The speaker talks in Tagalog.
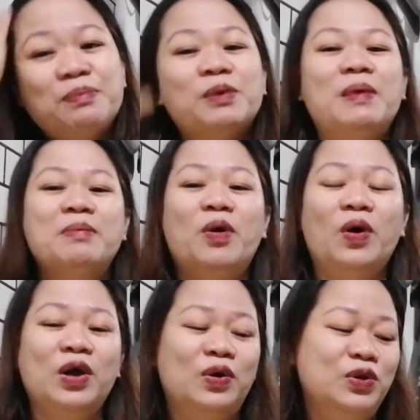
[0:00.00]
Naging problema
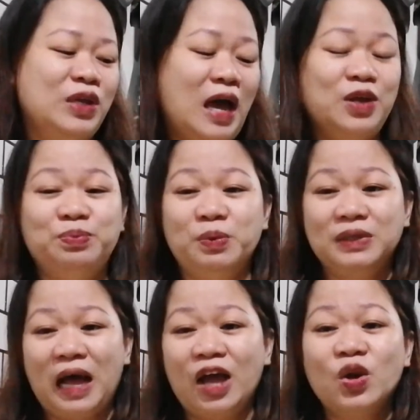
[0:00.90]
ko ngayon, yun nga, yung
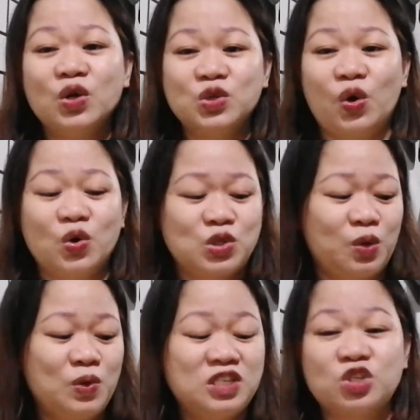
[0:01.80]
pumunta ngayon ako sa
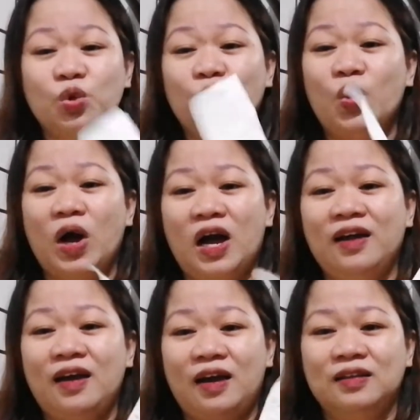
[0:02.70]
grocery, which is totoo nga,
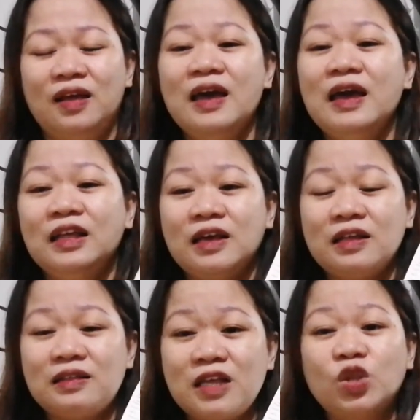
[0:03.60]
ayan,
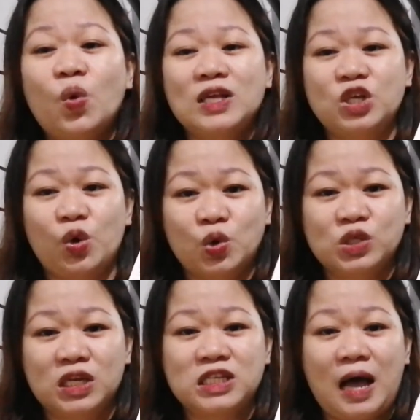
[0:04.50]
dito nga sa
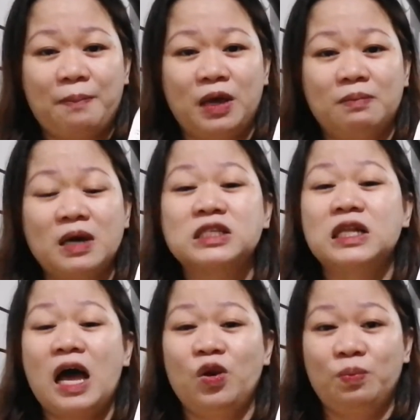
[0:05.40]
grocery sa amin, mas
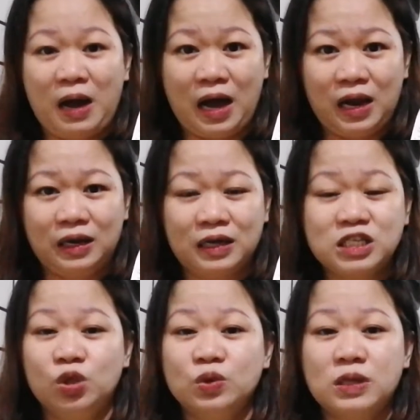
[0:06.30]
lalong mahal.
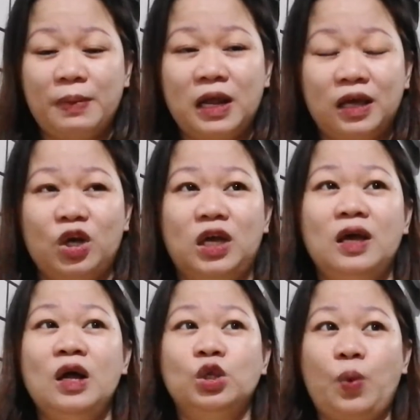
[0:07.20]
Kasi doon sa palengke,
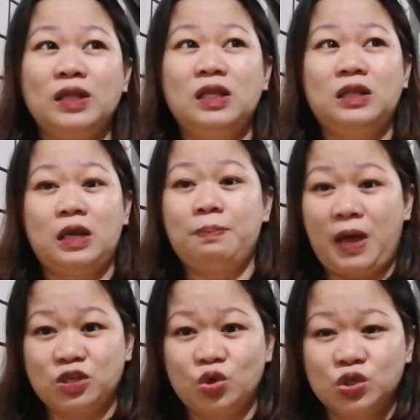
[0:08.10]
23
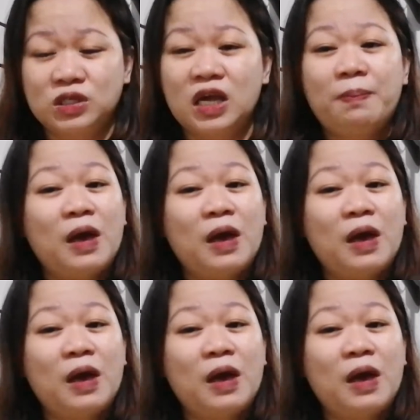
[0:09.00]
pesos.